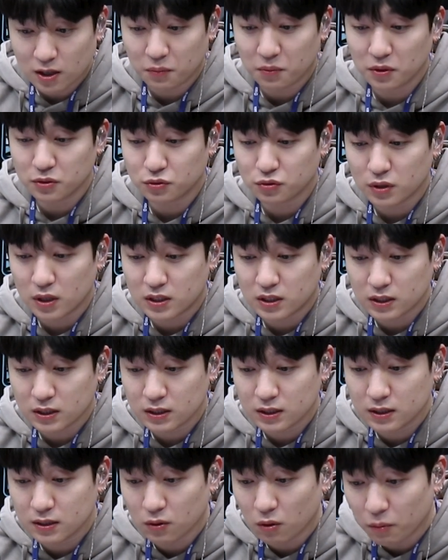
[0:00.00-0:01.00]
저번 주에
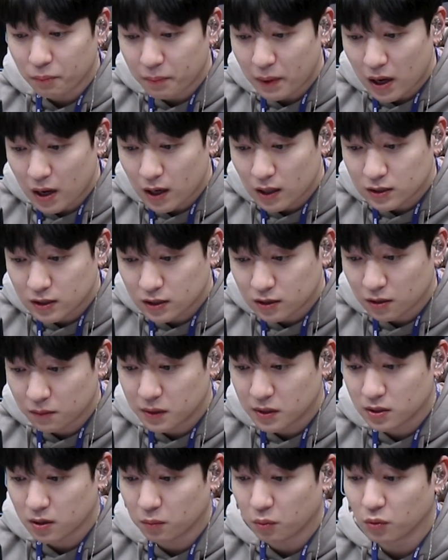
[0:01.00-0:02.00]
찍은 오빠
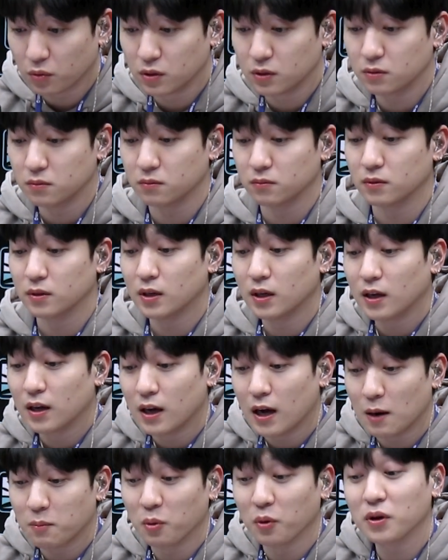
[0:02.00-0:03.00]
시점에서 보는
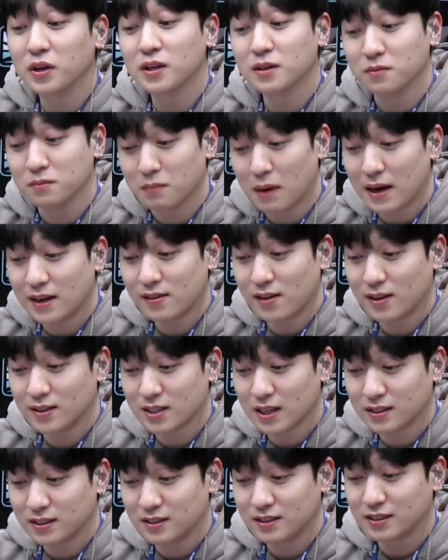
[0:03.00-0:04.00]
아, 보이는 마이데이
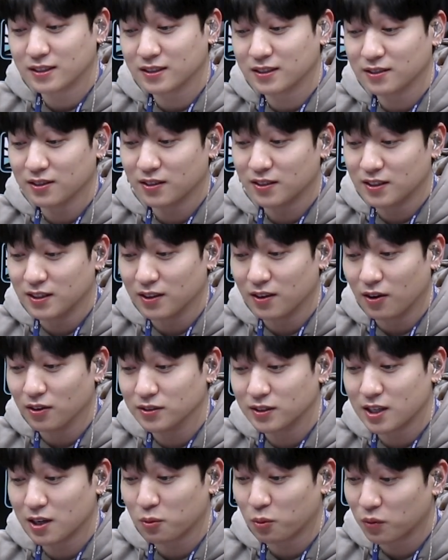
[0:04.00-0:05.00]
사진 찍은 거는
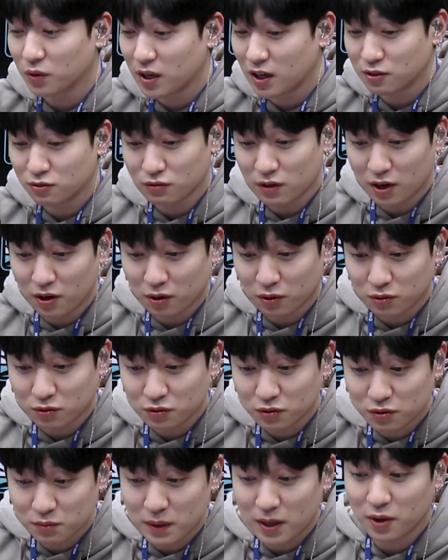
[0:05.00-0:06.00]
언제 공개해 주나요?
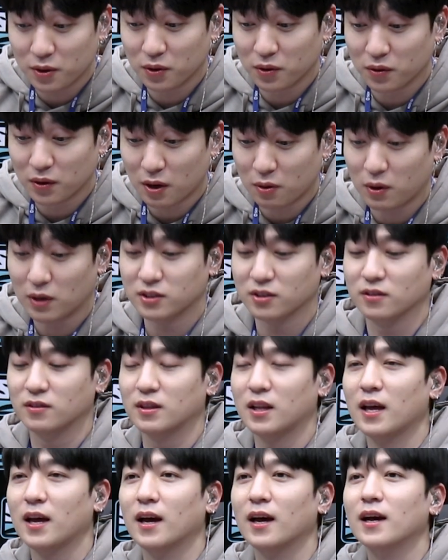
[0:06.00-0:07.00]
궁금해요라고
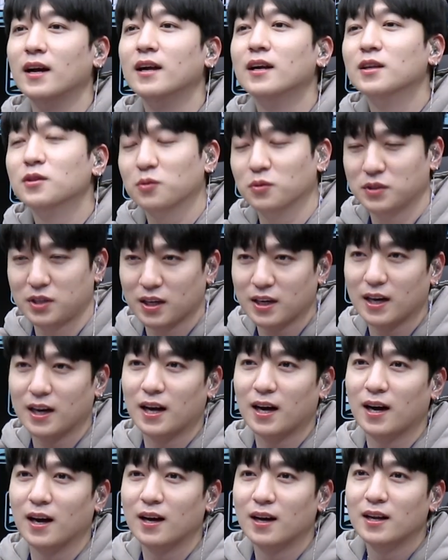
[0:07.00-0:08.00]
하셨는데 또
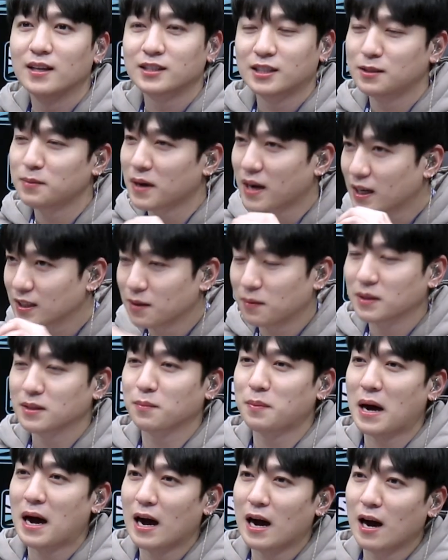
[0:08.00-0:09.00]
제가 집에 가자마자
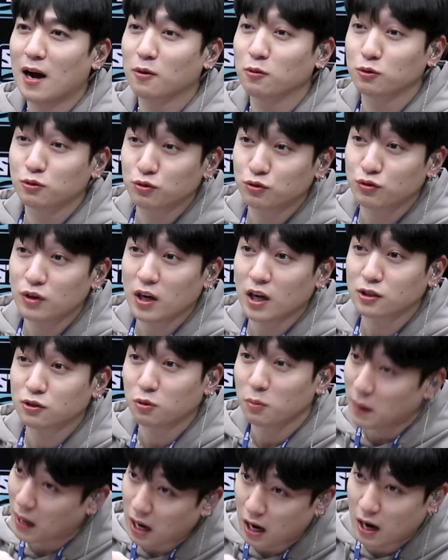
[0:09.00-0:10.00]
바로 추출해
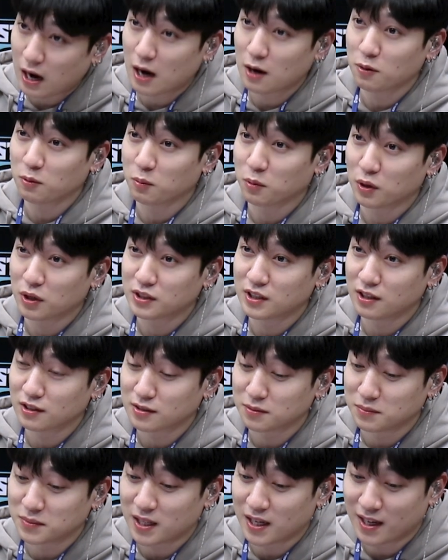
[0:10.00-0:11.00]
가지고 바로 보내
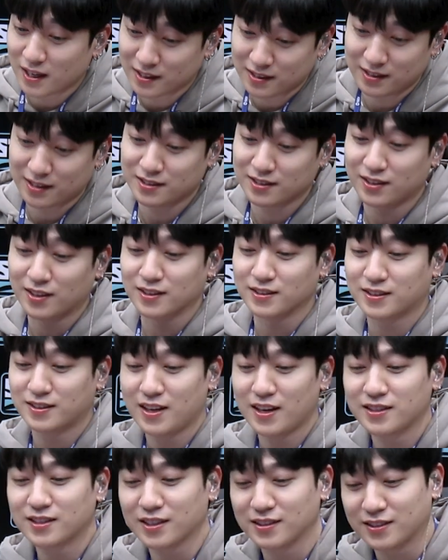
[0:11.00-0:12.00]
드렸습니다. 그래서
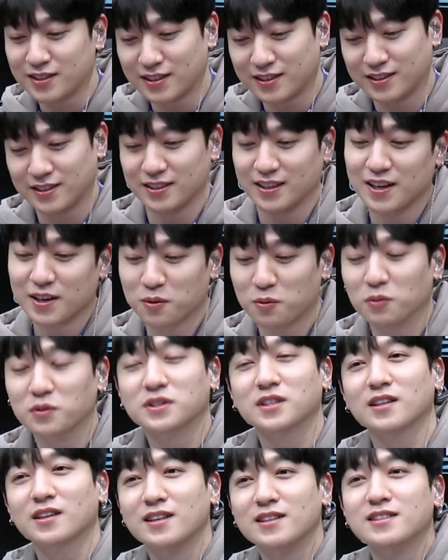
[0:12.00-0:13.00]
스테이션 제트
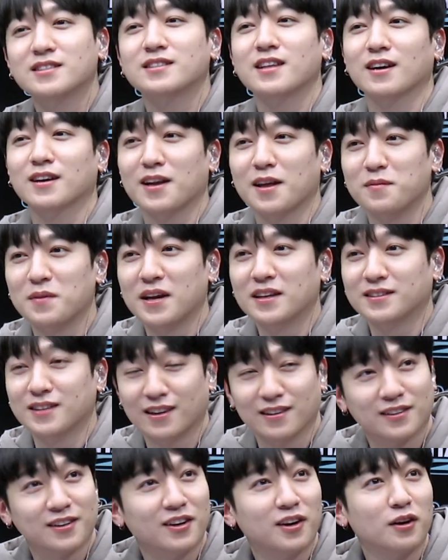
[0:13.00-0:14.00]
공식 인스타그램에
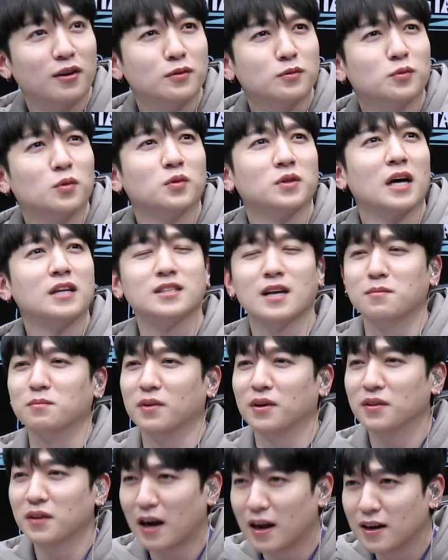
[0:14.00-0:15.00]
있다는 거 또 다시
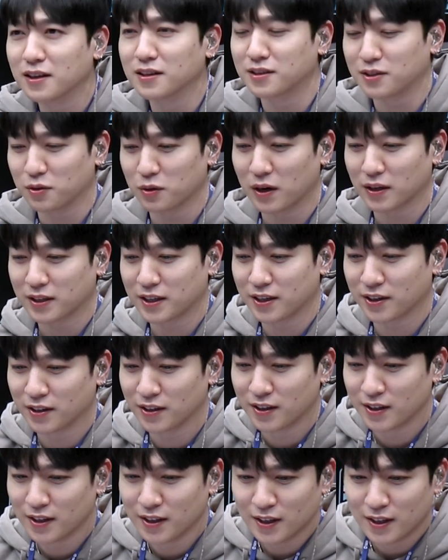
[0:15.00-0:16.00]
한번 알려 드리고 갈게요.
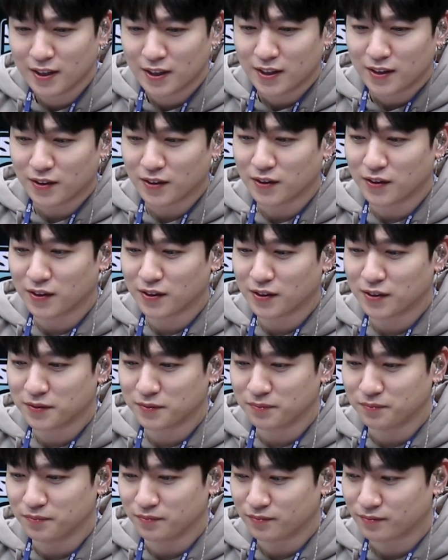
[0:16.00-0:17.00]

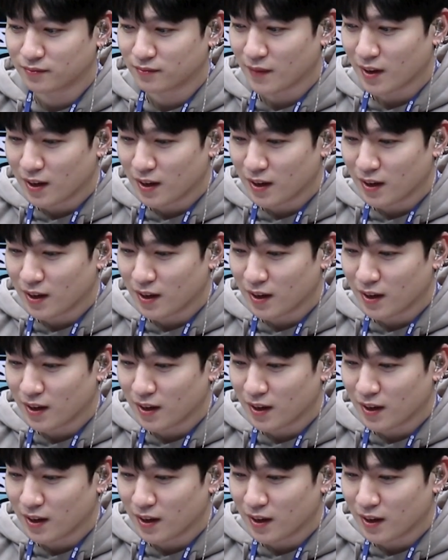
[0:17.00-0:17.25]
음.